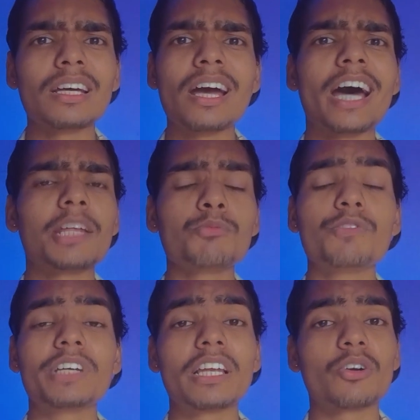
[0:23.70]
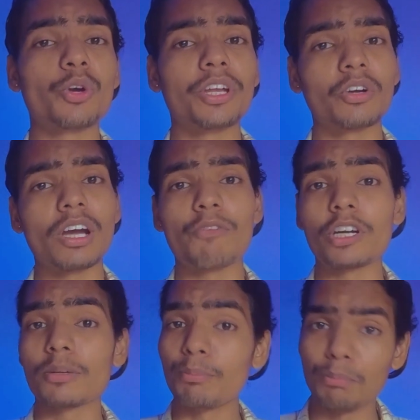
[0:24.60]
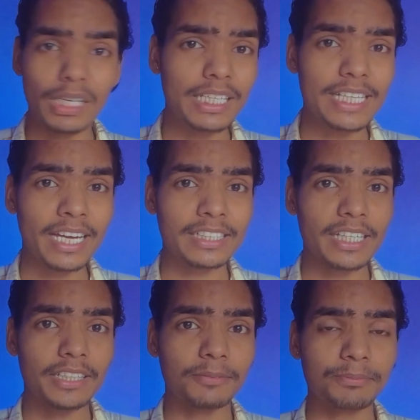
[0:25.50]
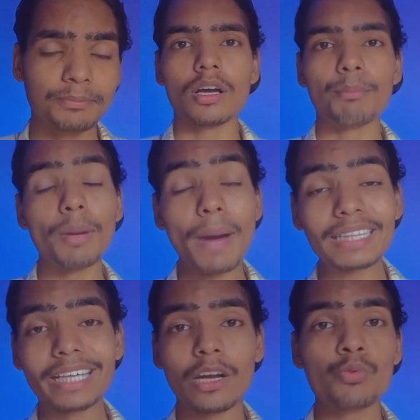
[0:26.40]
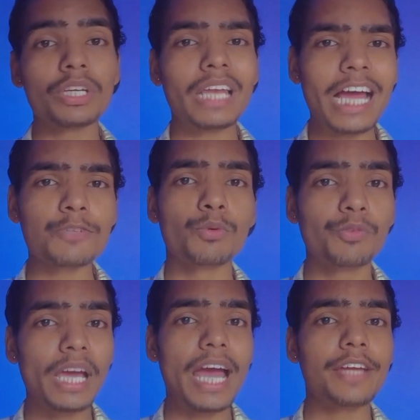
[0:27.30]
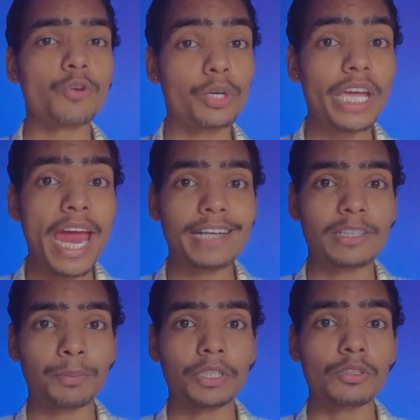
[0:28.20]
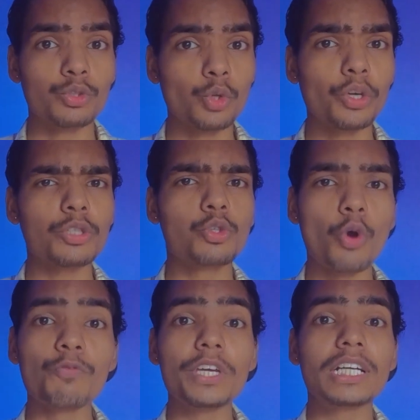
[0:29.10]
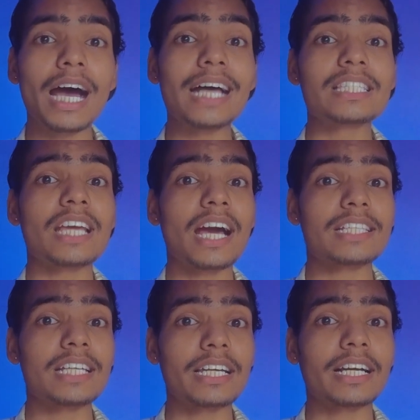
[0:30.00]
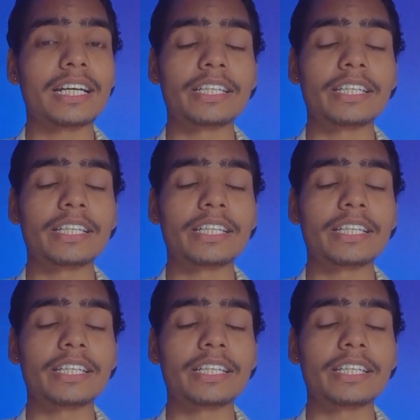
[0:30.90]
बार हर मूवी के लिए कोई ना कोई अवार्ड मिल ही जाना चाहिए मैं बात कर रहा हूँ उनकी लास्ट मूवी आई रोकी हैंडसम की जो कि जॉन वीक का अच्छा खासा टक्कर